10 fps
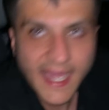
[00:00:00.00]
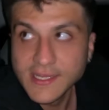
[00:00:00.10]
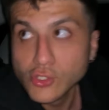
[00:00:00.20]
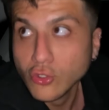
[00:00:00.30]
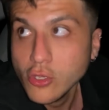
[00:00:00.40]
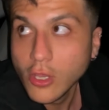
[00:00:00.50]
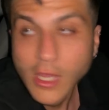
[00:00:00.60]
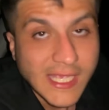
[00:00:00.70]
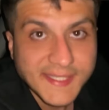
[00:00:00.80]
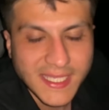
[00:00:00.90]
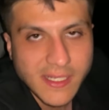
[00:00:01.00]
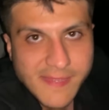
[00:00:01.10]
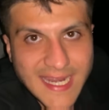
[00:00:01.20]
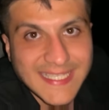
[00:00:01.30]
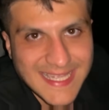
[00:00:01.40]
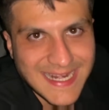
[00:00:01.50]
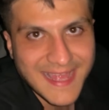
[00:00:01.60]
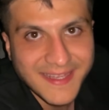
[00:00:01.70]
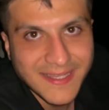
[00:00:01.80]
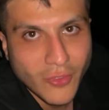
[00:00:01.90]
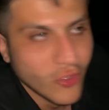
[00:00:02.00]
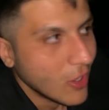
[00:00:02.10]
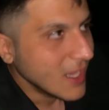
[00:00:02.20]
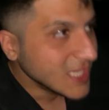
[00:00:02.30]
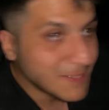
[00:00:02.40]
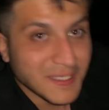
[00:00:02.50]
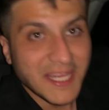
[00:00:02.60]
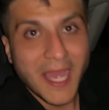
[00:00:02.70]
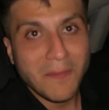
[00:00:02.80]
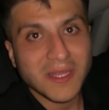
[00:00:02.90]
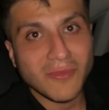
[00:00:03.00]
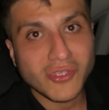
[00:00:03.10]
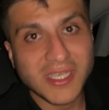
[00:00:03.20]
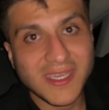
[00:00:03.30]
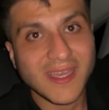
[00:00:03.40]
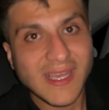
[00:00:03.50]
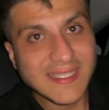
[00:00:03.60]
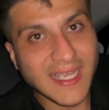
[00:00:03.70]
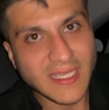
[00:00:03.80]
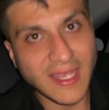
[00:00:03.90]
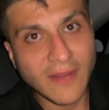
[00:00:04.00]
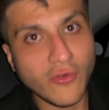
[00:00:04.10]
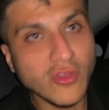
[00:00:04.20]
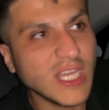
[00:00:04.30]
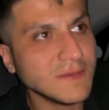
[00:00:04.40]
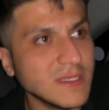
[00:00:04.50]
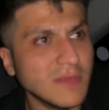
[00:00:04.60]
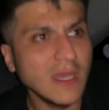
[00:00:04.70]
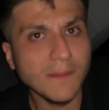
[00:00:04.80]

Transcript: aynısı oluyor. Sanırım yine sinirlendirdim onu. Hiçbir şey de yapmadım oysa ki. Sadece telefonunu açmadım.